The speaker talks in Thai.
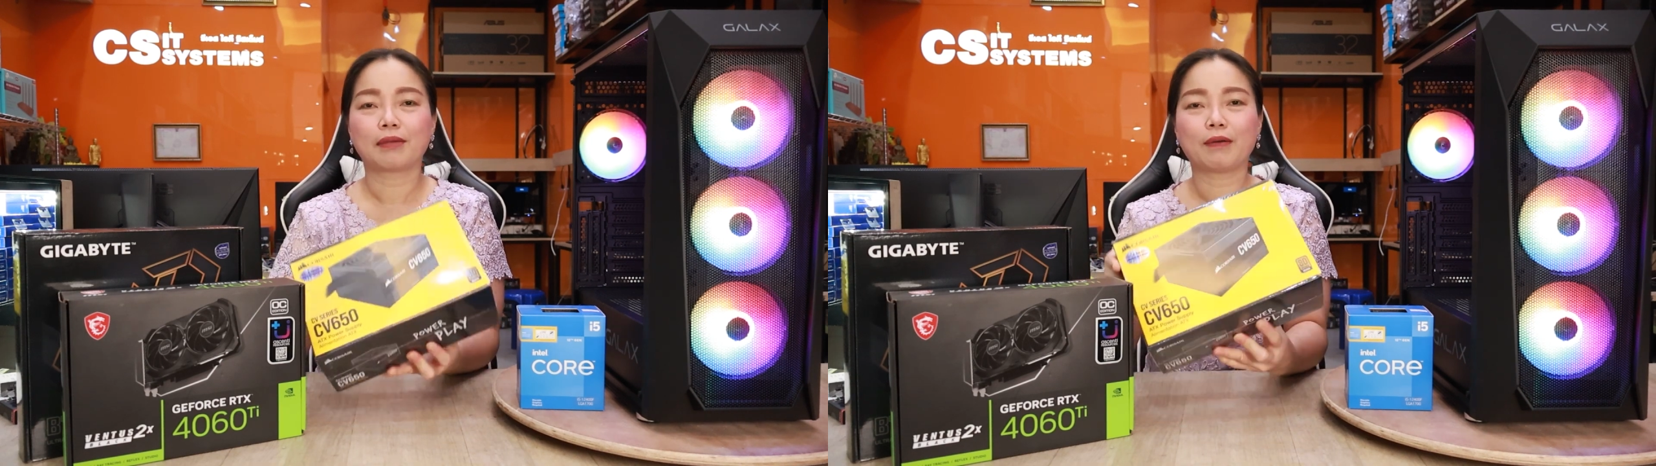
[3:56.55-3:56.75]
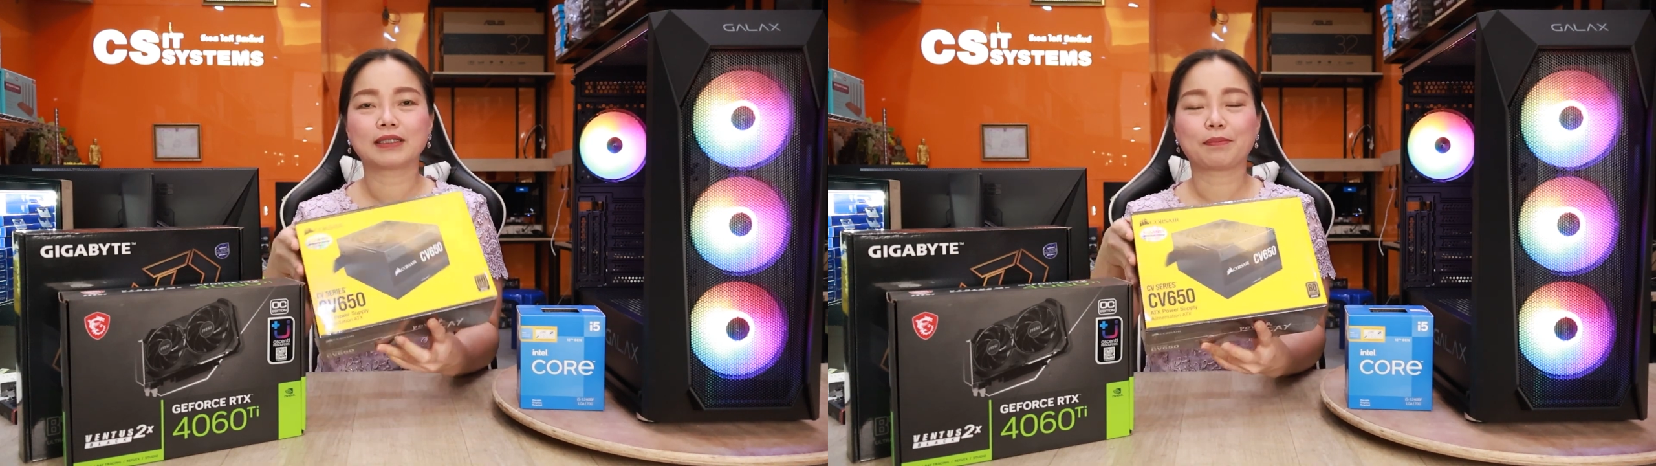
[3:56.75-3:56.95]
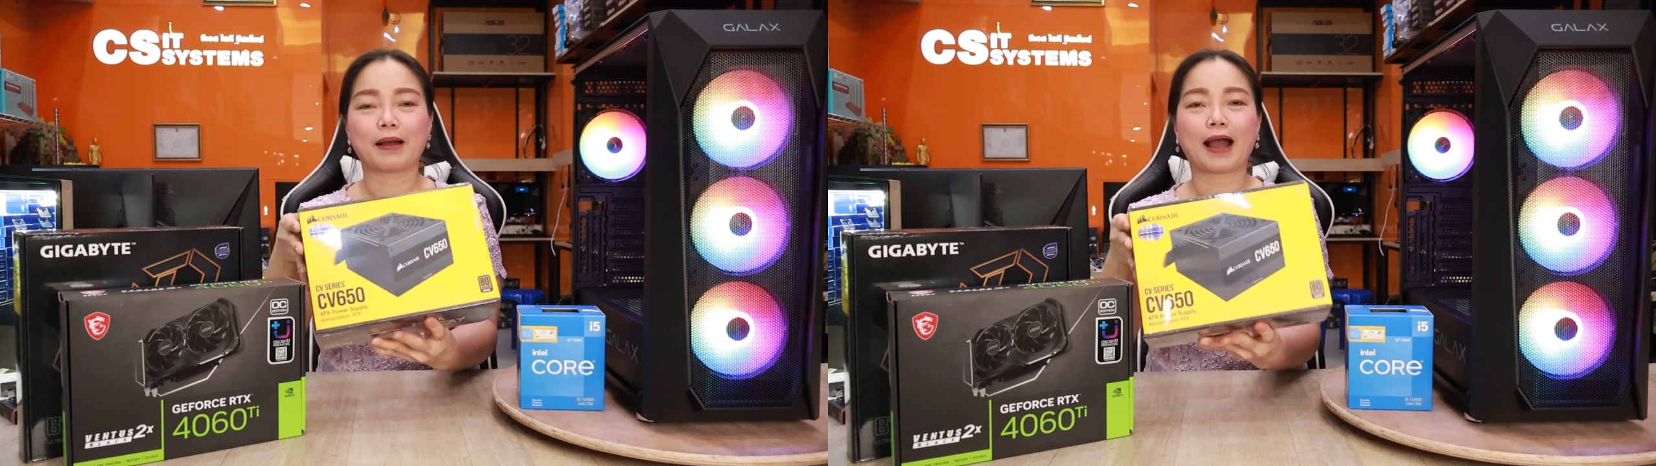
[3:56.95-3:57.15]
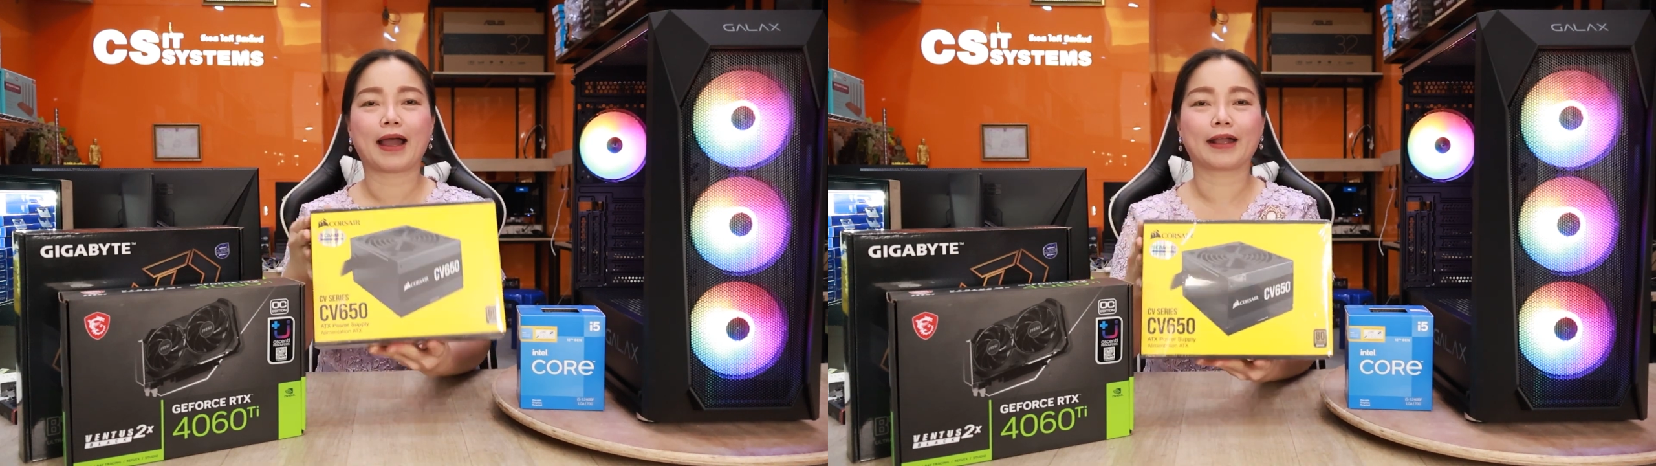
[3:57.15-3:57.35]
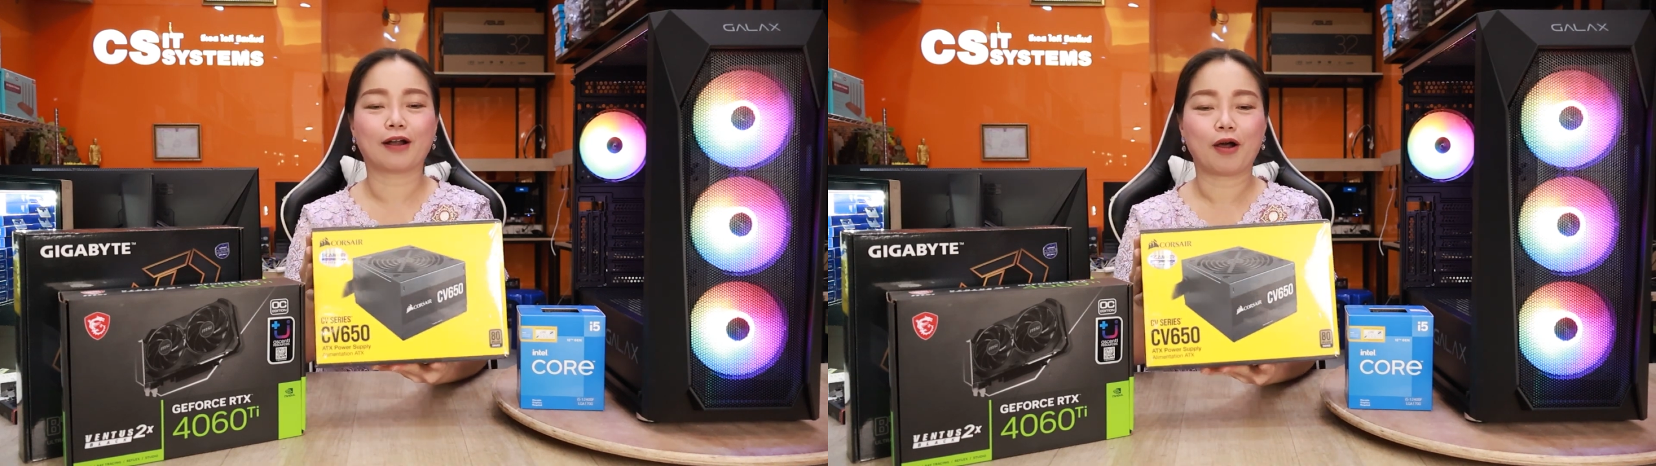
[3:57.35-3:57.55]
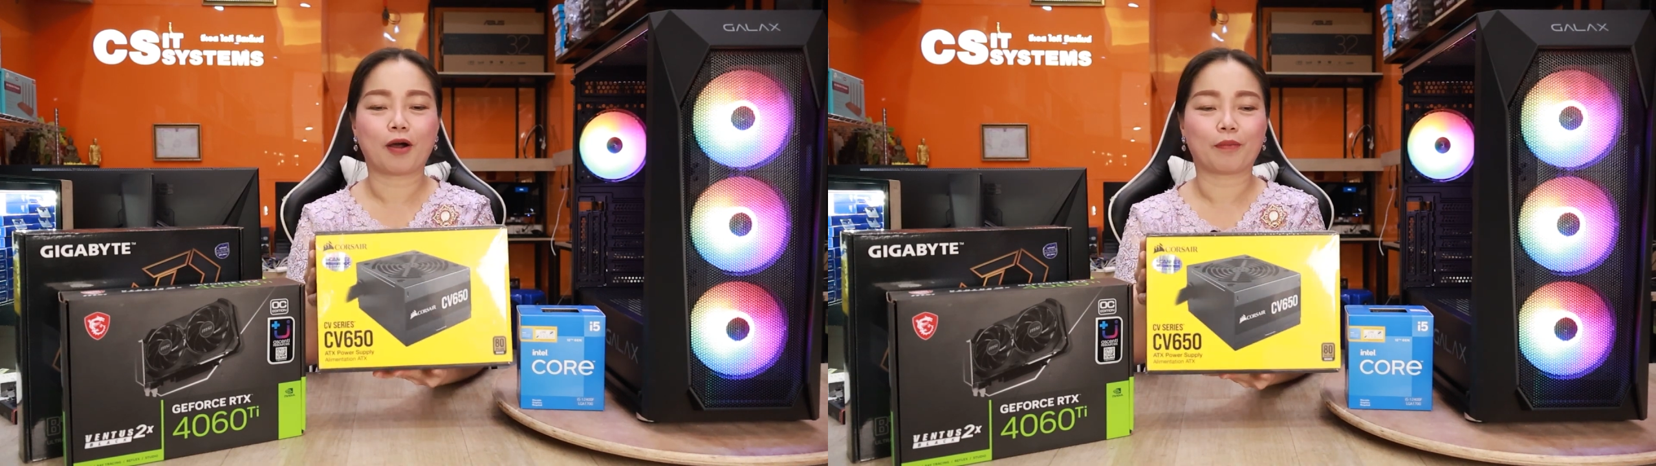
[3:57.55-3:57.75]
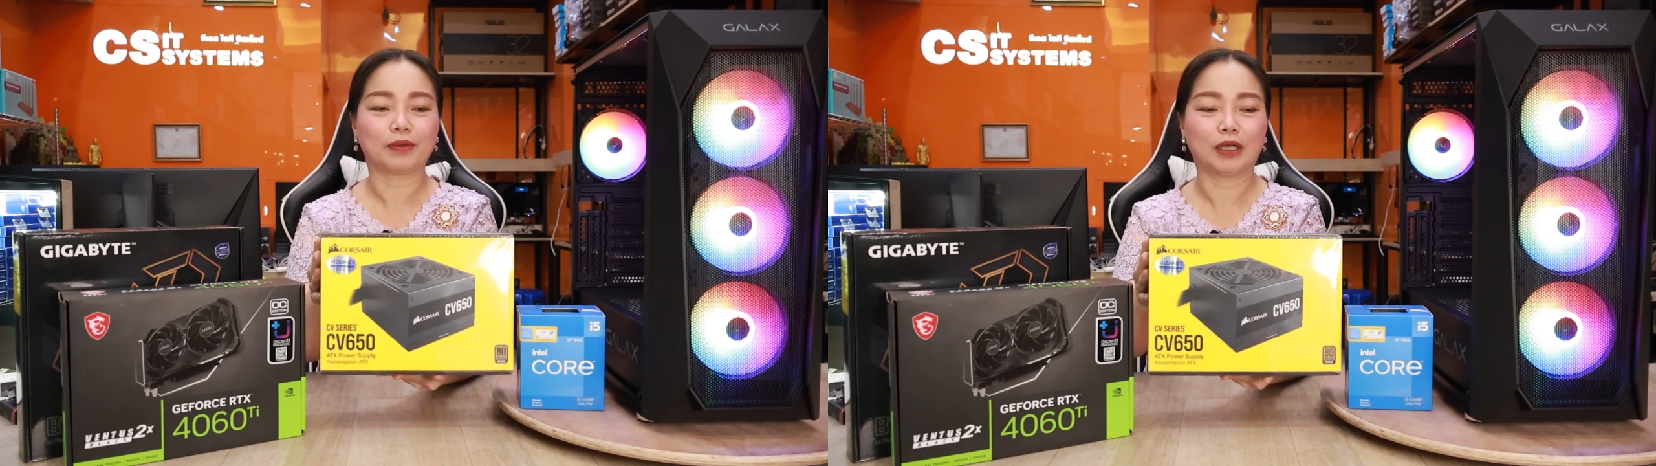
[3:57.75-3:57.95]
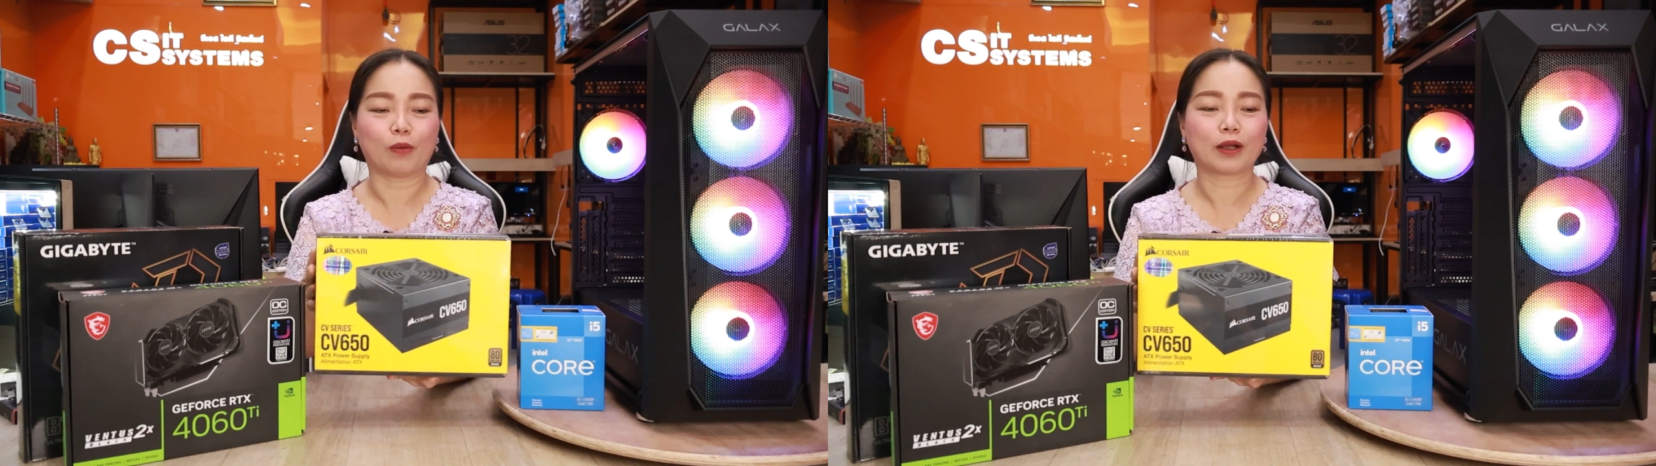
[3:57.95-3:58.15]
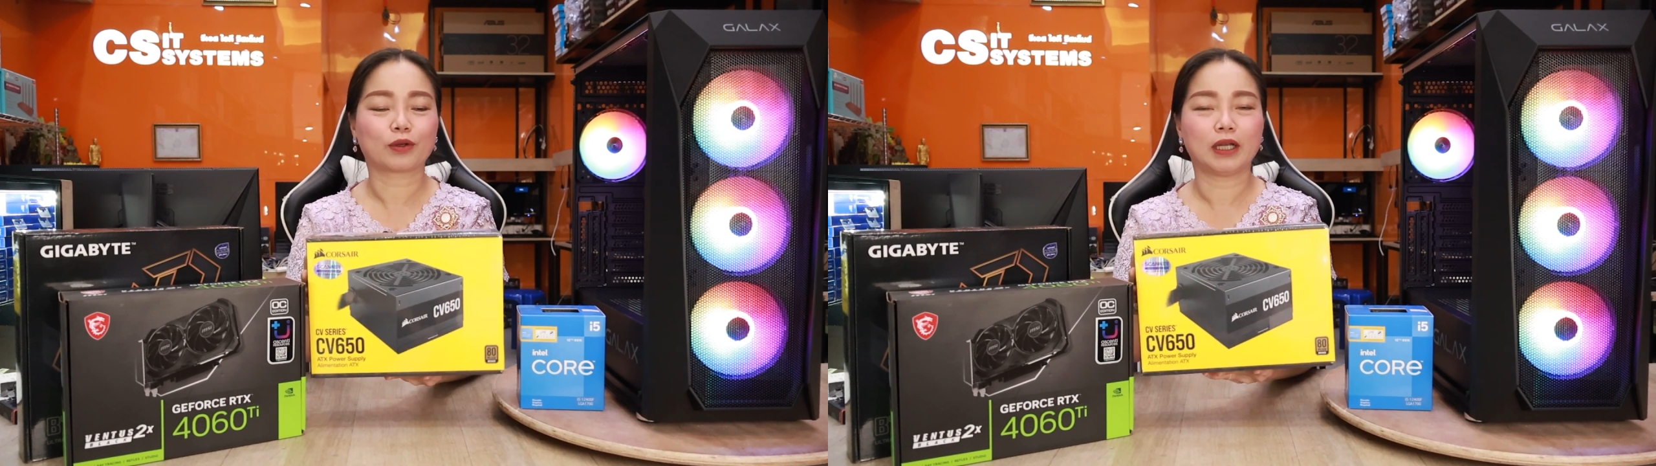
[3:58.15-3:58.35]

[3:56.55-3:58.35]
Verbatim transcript: power supply ก็ถือว่า